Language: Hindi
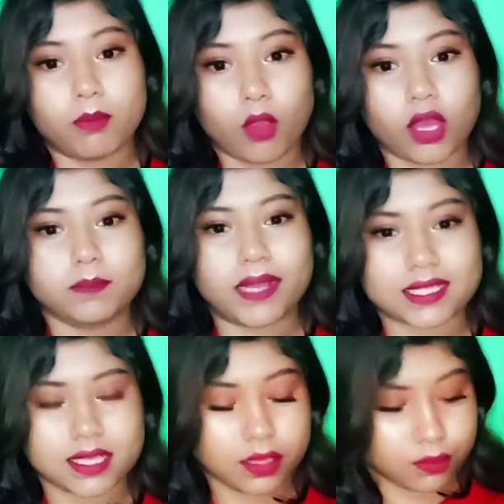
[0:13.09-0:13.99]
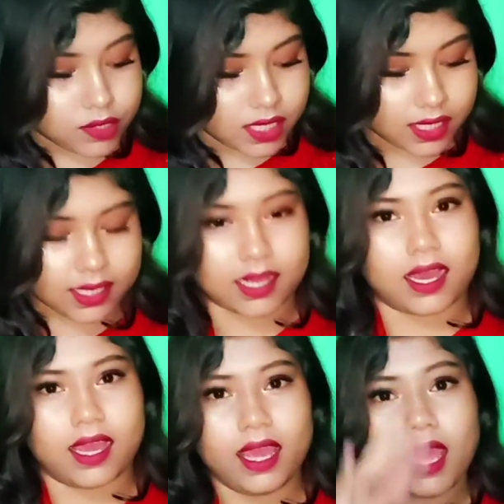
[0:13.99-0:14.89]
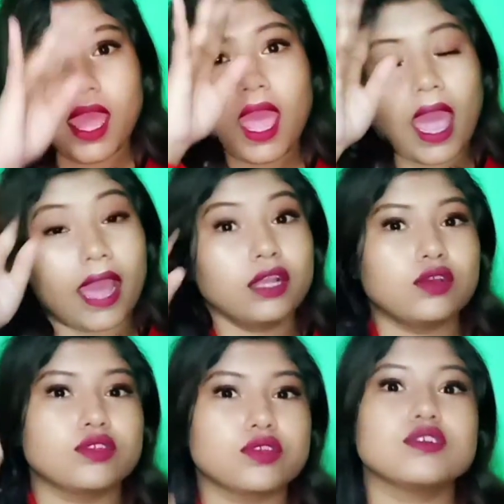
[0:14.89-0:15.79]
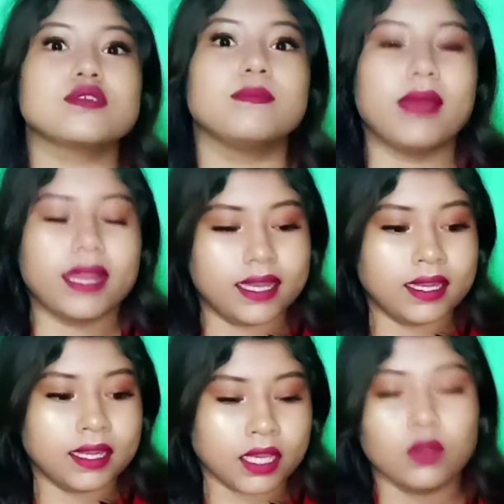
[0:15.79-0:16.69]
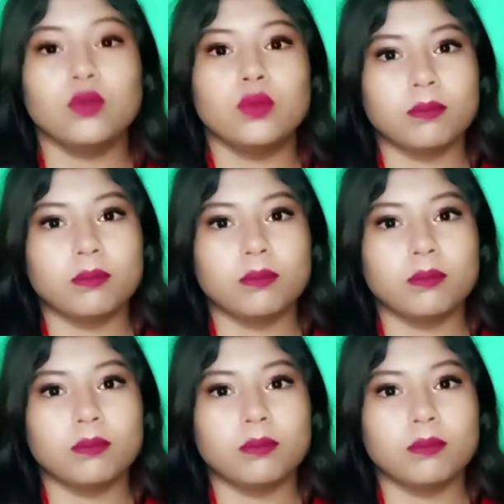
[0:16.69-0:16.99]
बहुत पहले से यूज कर रखा है एंड कुछ कुछ मैंने न्यू